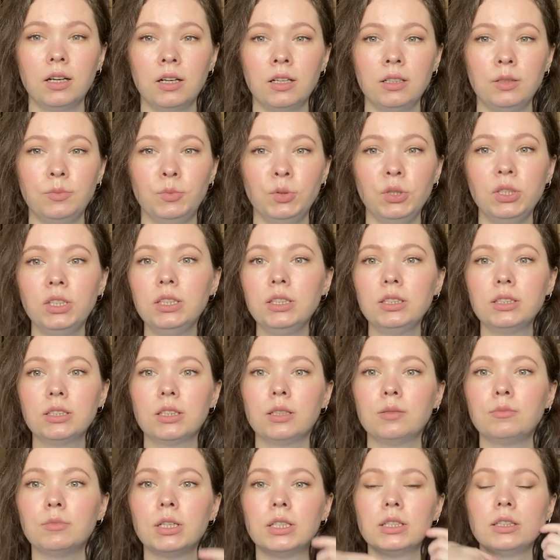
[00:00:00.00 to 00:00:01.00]

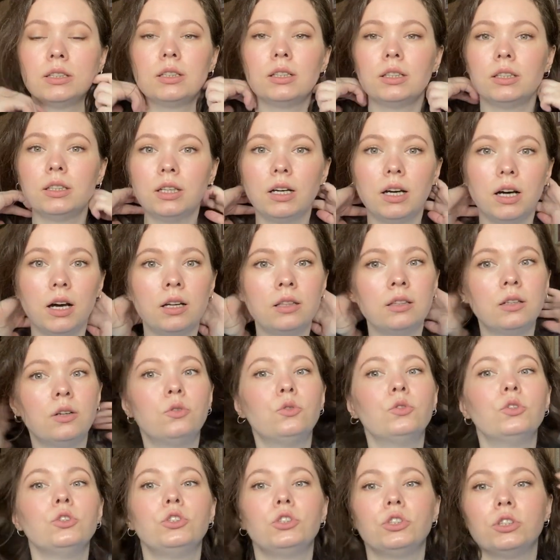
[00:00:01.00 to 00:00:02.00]
альпийской мандалы, да, она
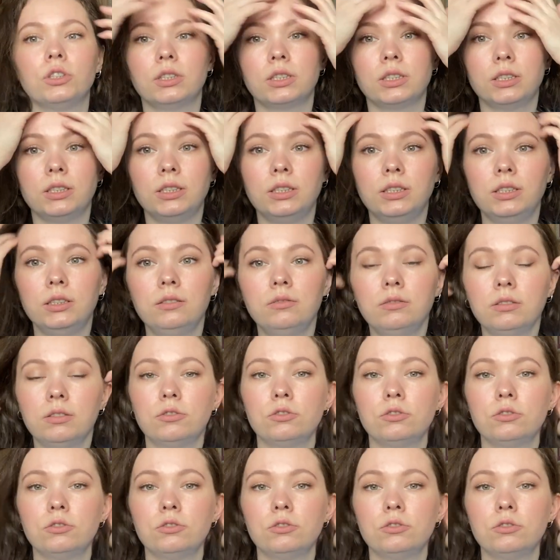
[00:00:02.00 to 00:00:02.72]
очень красивая,